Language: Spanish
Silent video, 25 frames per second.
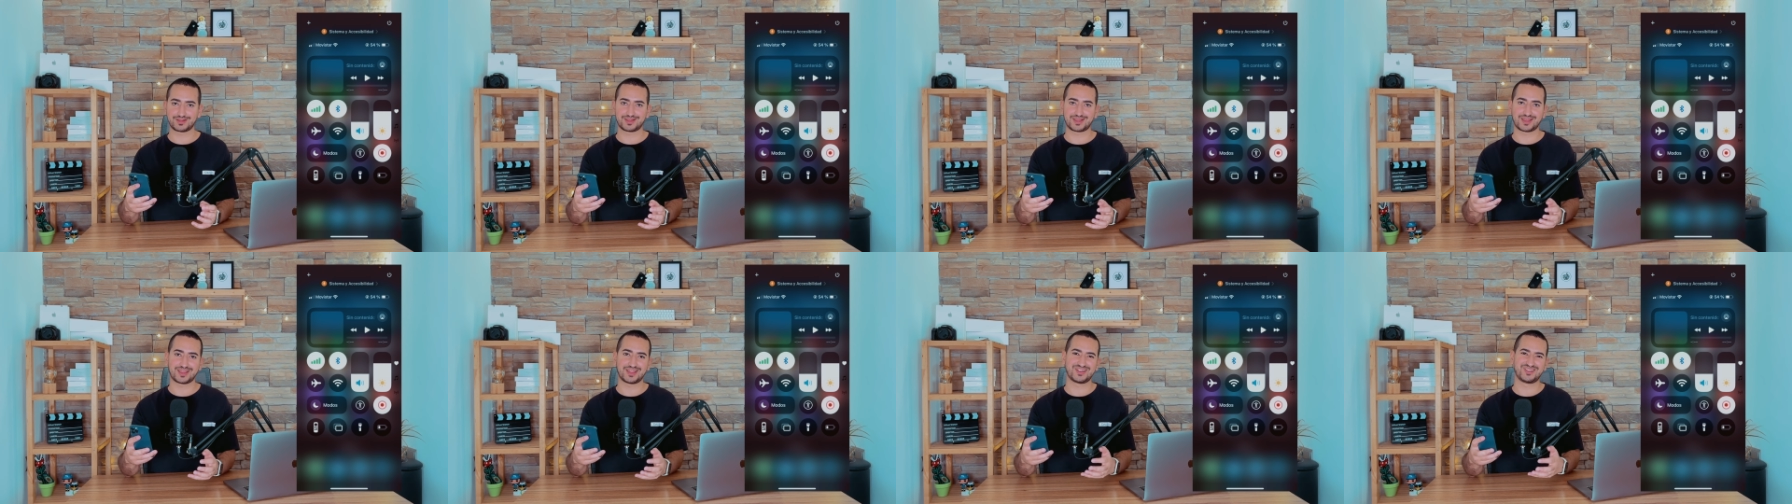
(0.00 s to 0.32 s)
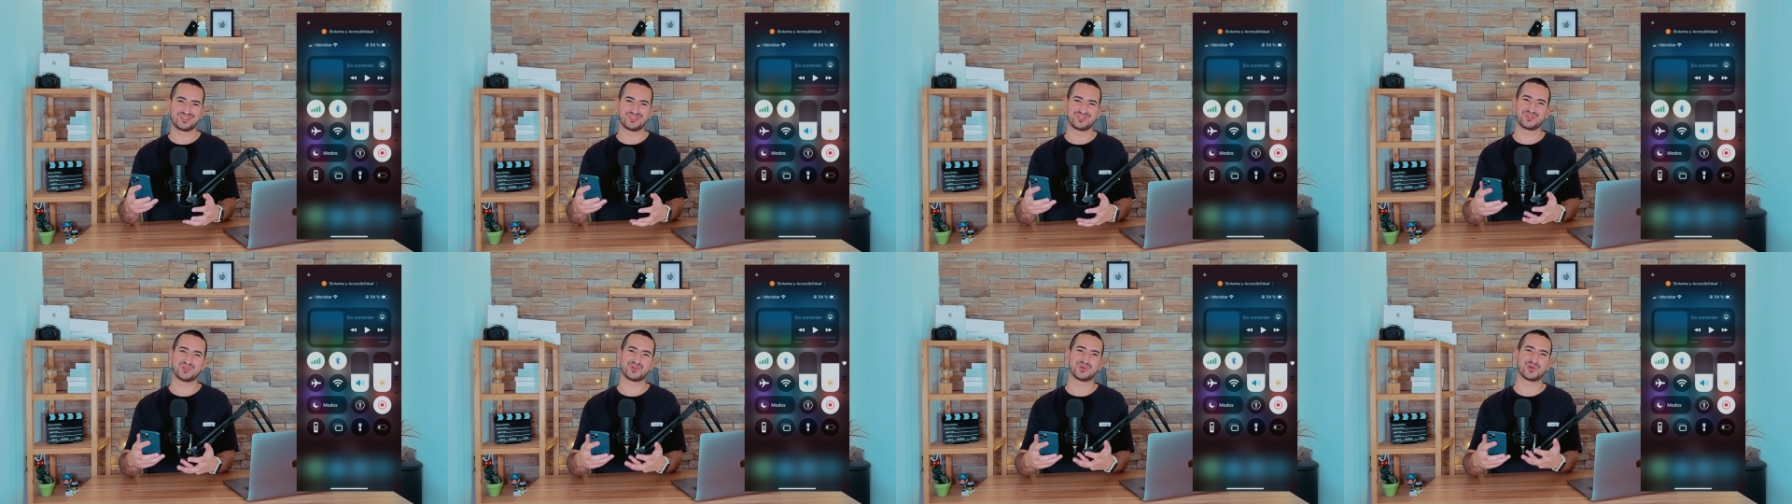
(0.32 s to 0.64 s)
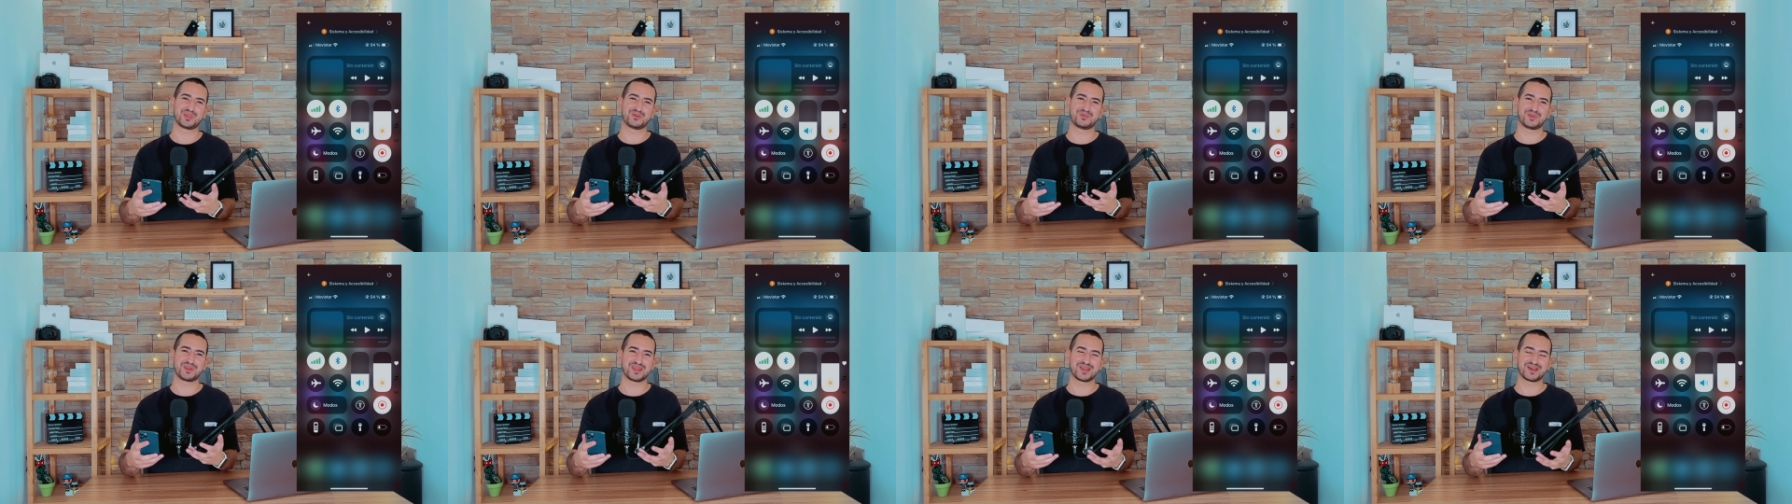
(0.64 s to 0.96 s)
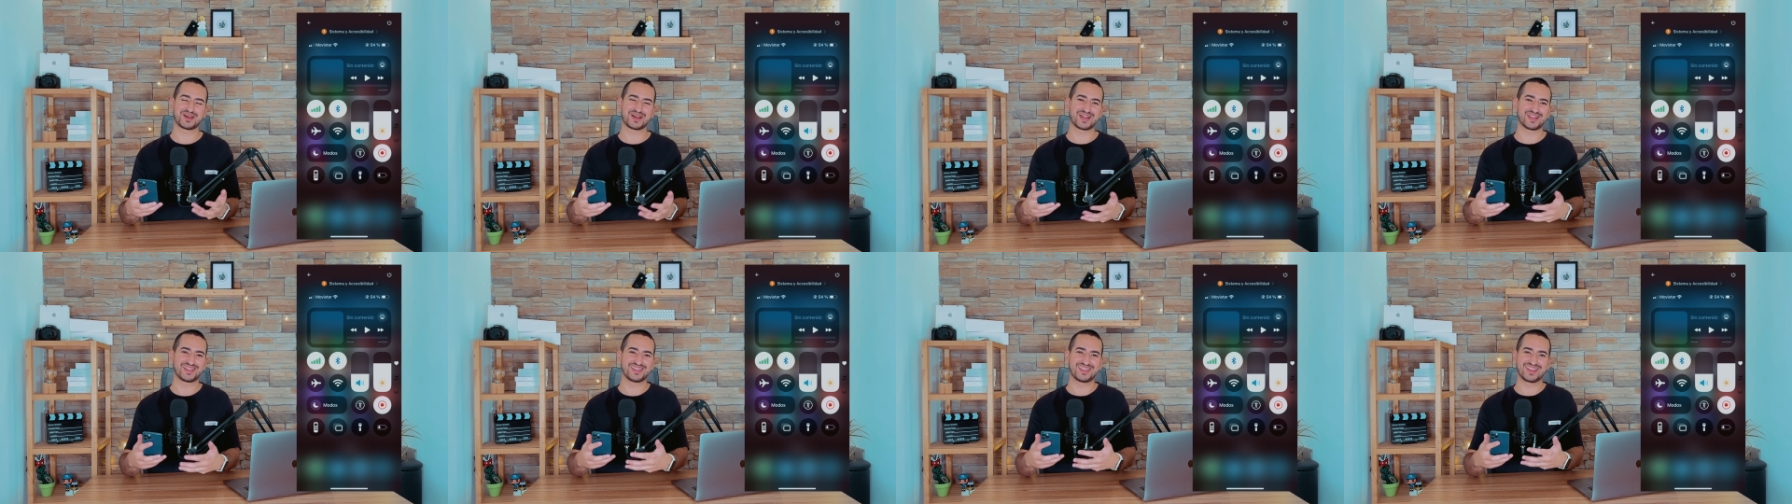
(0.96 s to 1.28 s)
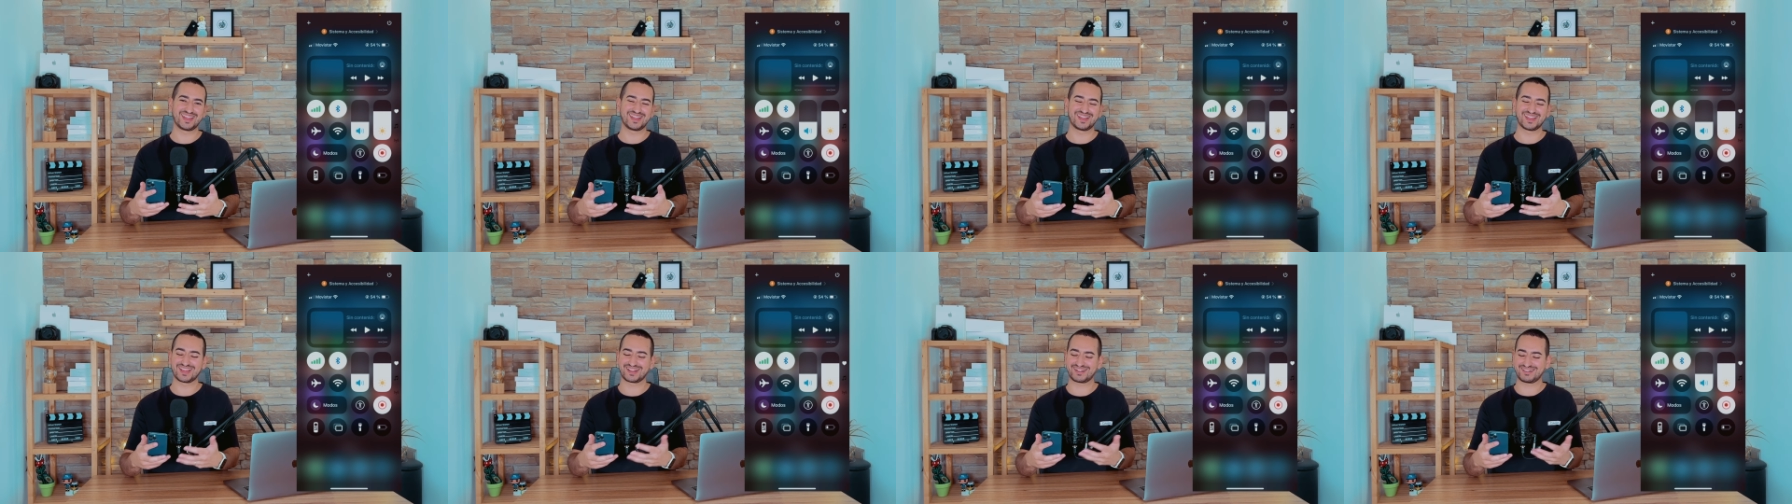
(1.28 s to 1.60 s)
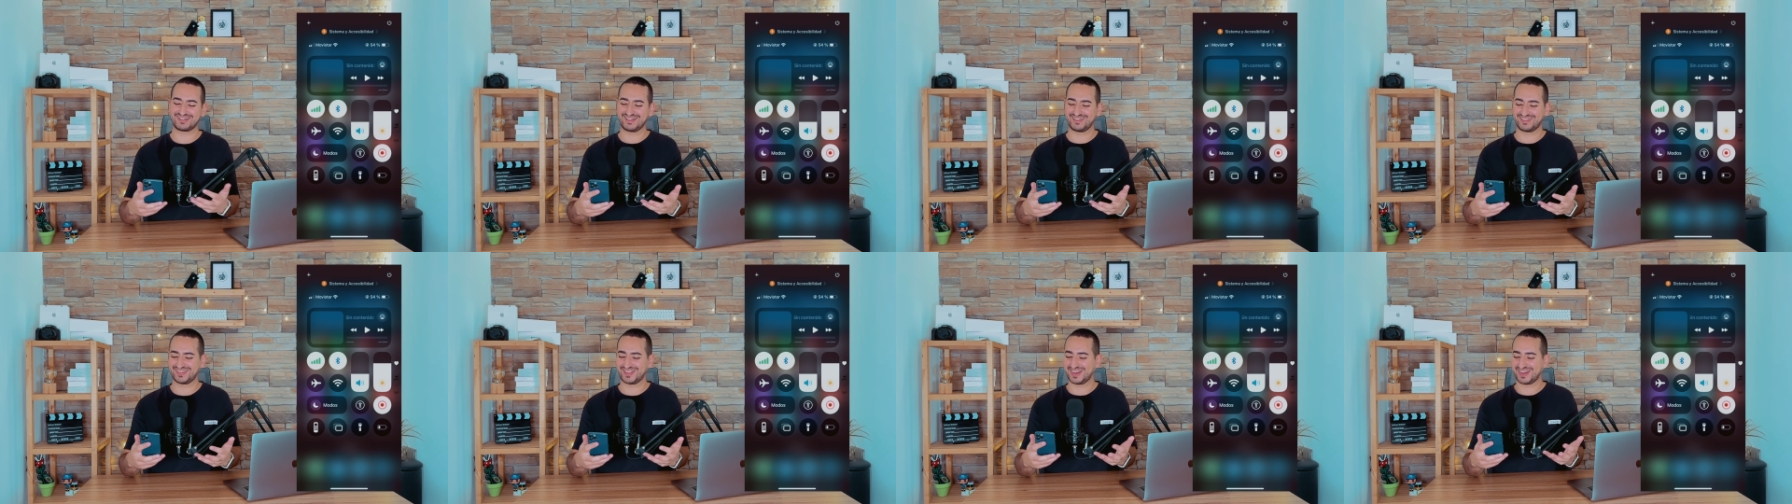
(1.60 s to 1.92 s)
que no debería ni de
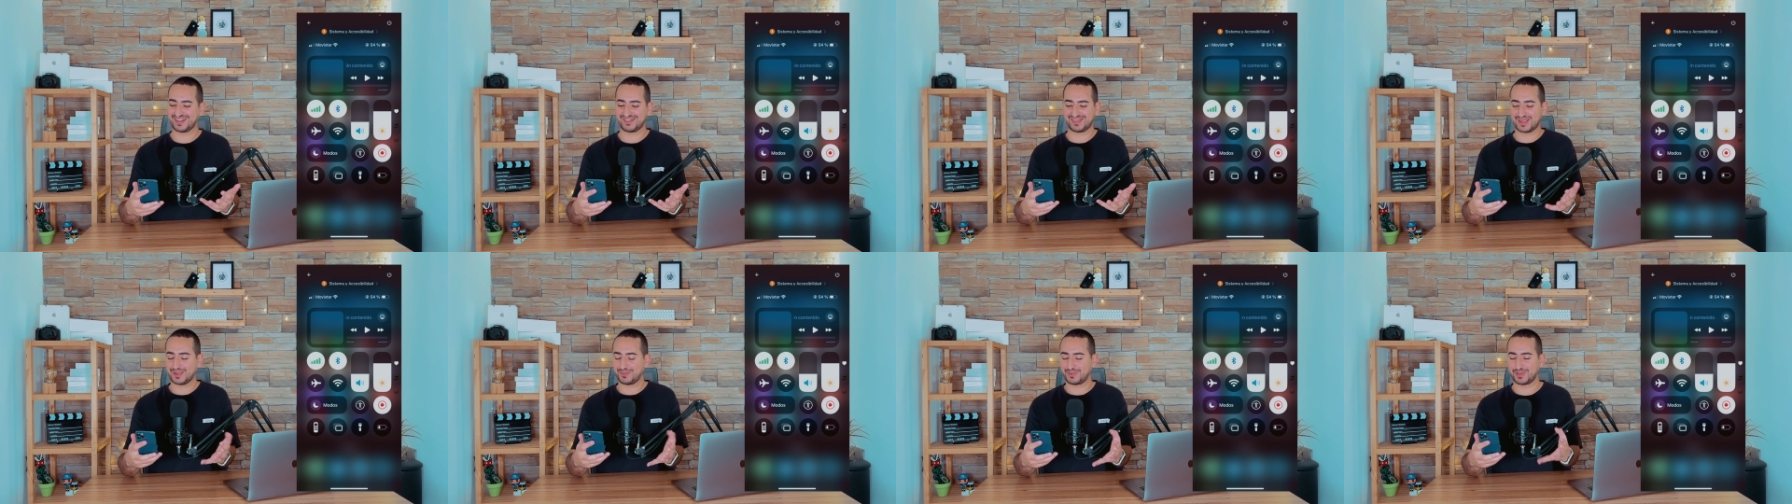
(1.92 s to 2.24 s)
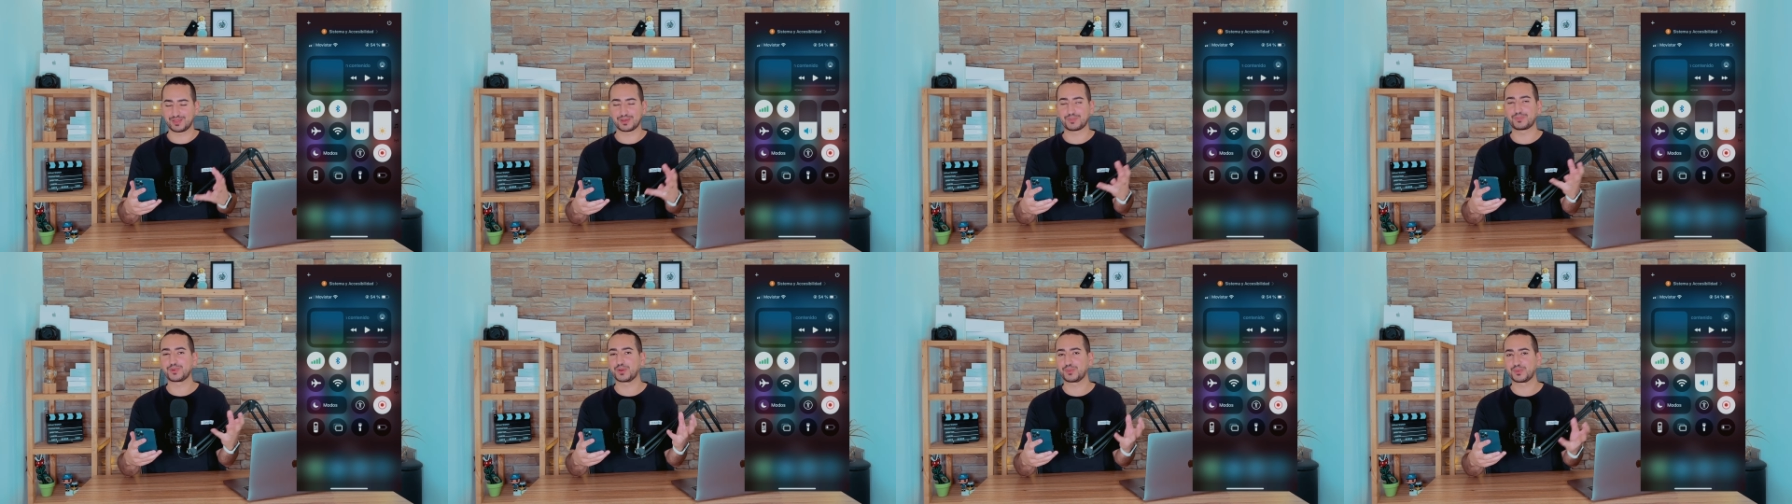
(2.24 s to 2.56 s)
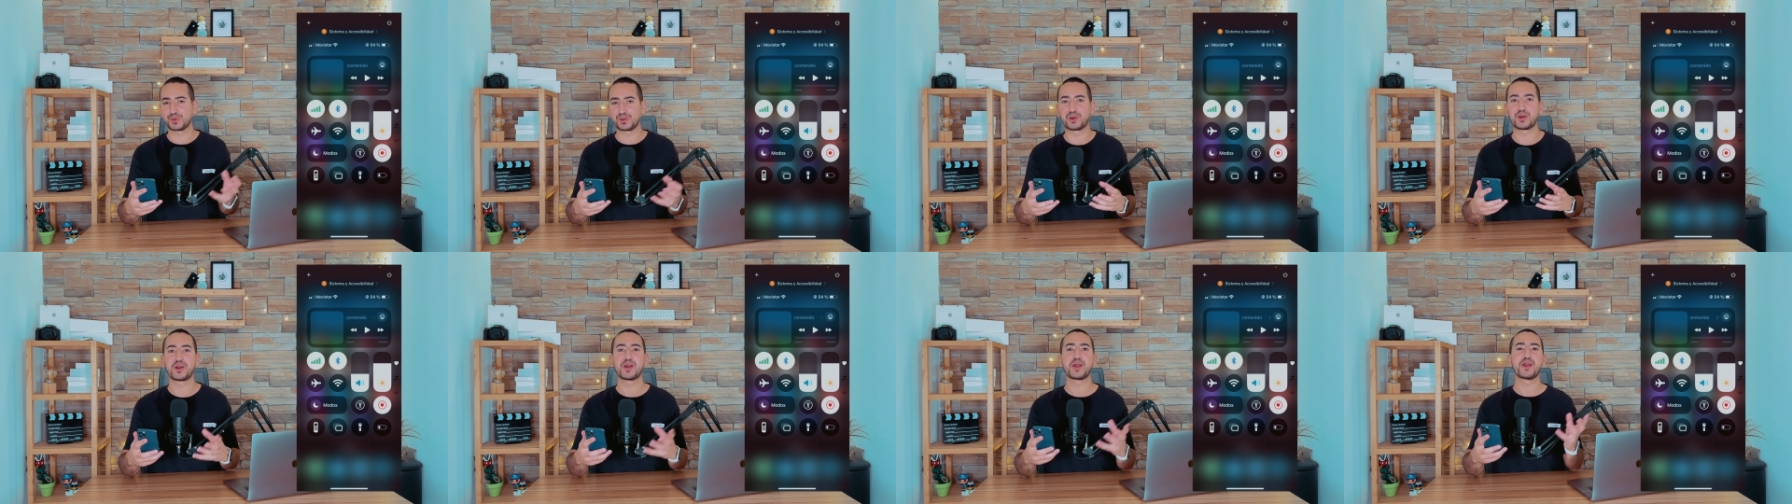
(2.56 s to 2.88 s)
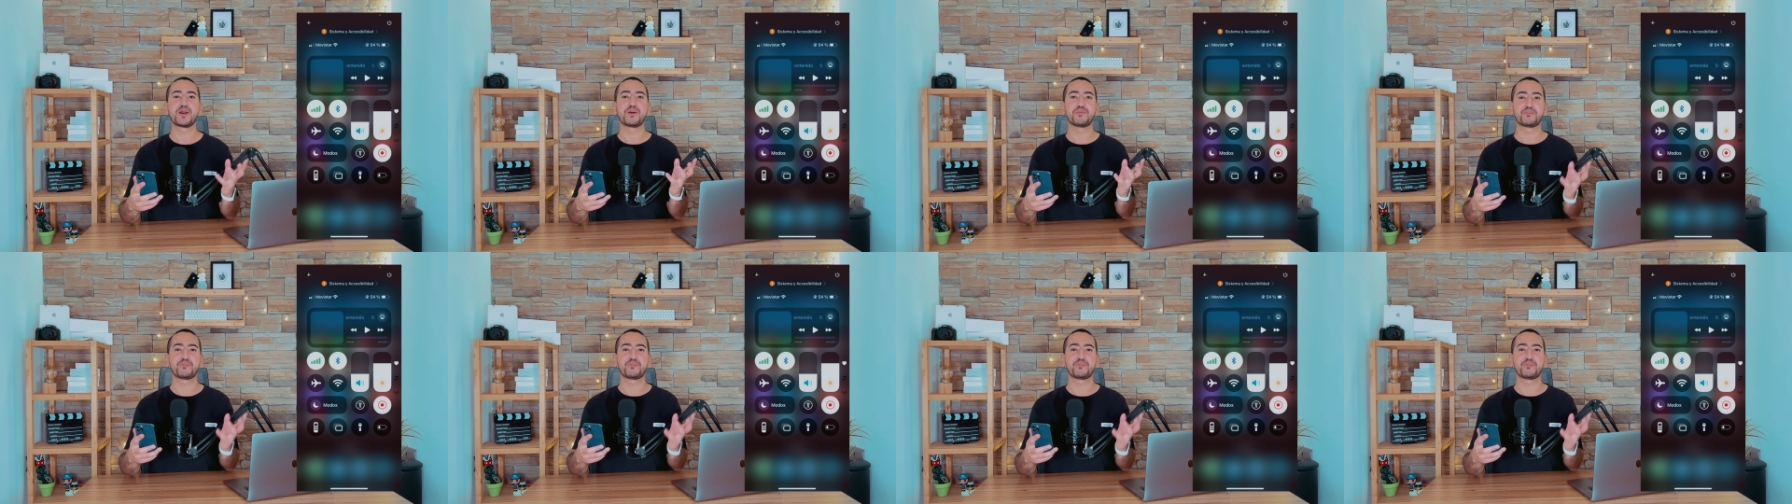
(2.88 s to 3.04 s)
existir este vídeo, pero bueno,